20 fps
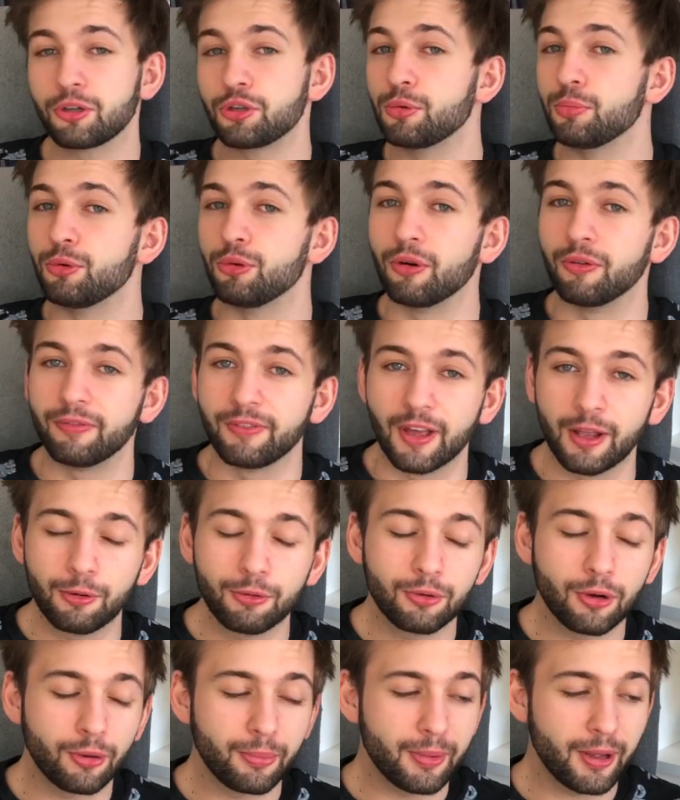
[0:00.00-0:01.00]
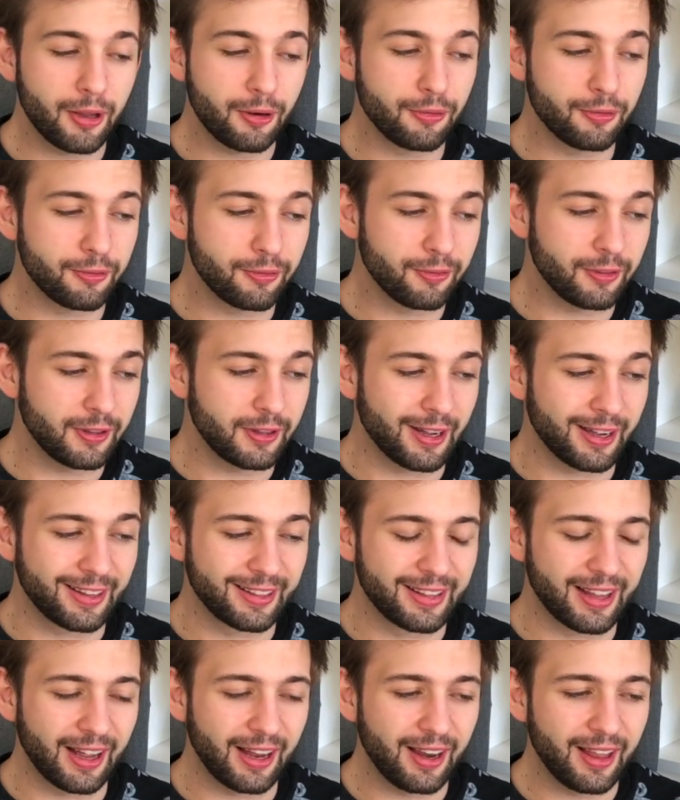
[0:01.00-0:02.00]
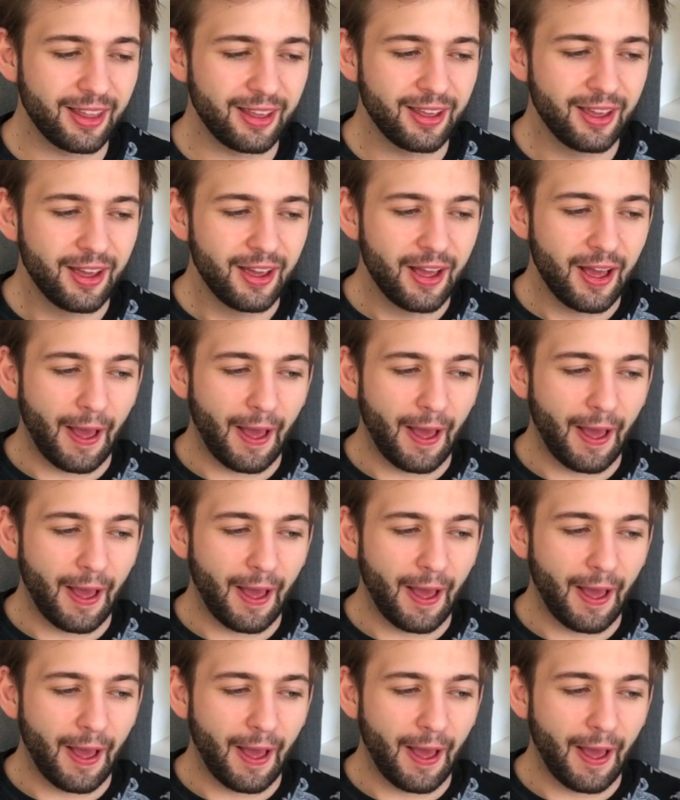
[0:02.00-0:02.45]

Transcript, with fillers: czy było wielu Homerów i tak dalej.